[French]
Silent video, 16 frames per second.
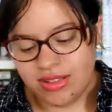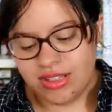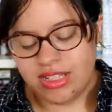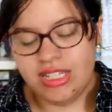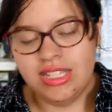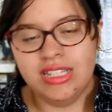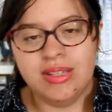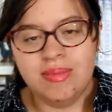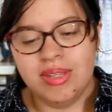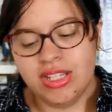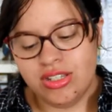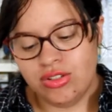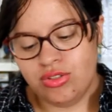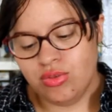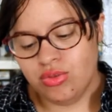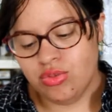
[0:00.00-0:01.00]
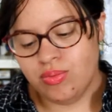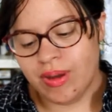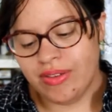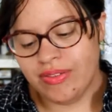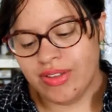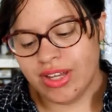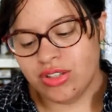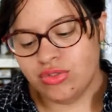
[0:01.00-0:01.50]
Sixième question, tu
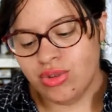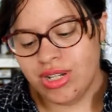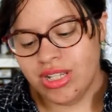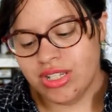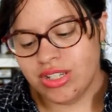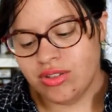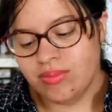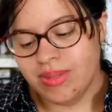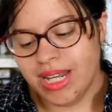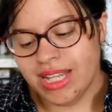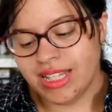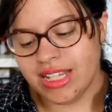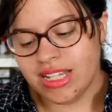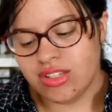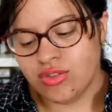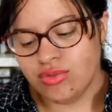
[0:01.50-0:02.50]
préfères dualiser une Bellatrix